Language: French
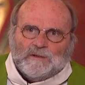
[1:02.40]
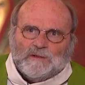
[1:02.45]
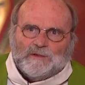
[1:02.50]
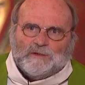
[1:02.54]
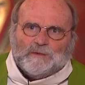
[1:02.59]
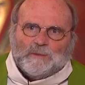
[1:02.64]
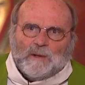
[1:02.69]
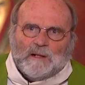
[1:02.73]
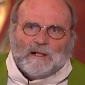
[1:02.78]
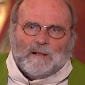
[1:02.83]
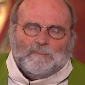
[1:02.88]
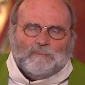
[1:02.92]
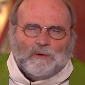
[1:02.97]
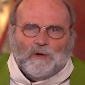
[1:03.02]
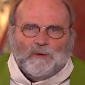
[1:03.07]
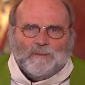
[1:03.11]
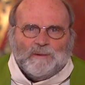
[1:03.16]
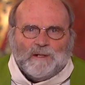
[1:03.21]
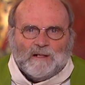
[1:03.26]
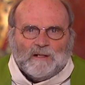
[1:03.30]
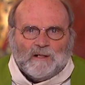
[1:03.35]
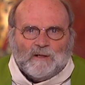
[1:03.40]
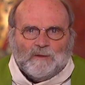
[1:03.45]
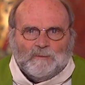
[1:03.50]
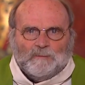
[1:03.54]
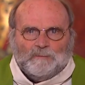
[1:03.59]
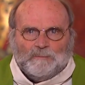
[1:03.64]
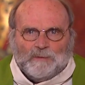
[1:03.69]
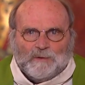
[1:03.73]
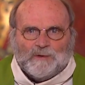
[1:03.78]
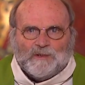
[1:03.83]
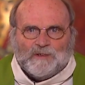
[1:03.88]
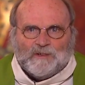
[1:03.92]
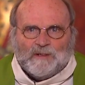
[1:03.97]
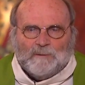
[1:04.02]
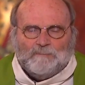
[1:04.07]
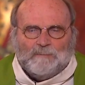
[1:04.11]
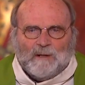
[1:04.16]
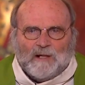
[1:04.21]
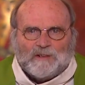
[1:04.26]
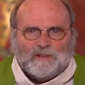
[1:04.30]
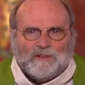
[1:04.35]
soit la première
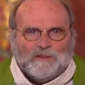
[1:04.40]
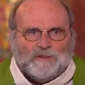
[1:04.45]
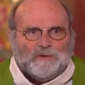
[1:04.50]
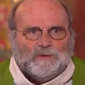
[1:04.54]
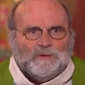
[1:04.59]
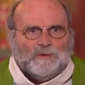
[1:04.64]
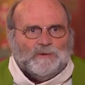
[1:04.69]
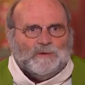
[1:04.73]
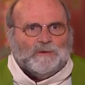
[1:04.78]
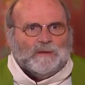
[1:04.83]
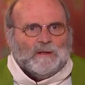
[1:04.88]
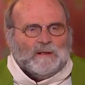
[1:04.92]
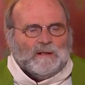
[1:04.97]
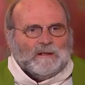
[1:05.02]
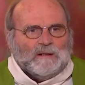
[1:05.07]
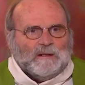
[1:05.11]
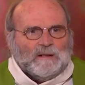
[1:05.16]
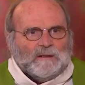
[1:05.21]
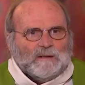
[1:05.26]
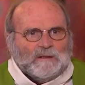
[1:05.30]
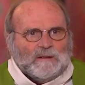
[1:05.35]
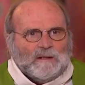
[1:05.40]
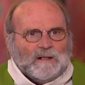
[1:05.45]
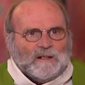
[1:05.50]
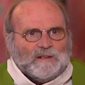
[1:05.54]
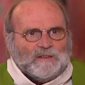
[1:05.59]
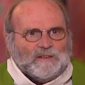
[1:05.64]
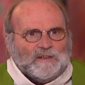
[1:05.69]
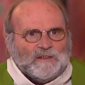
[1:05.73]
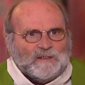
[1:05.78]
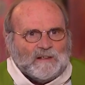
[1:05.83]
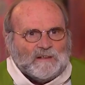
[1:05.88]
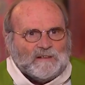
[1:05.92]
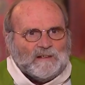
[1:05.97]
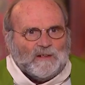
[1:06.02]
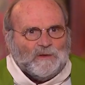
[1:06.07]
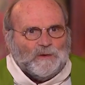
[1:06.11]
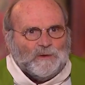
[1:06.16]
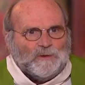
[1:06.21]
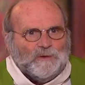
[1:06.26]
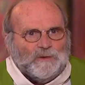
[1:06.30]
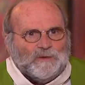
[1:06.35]
posée par Jésus à ses
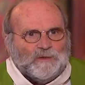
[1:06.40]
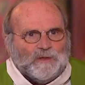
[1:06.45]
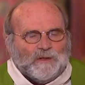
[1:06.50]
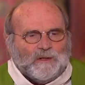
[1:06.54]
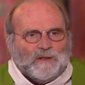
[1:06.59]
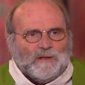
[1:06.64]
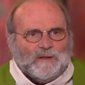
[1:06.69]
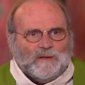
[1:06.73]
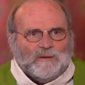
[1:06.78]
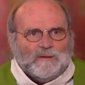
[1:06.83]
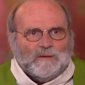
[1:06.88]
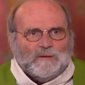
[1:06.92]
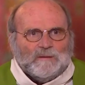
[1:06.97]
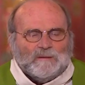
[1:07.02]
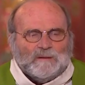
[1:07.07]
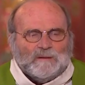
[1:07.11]
interlocuteurs.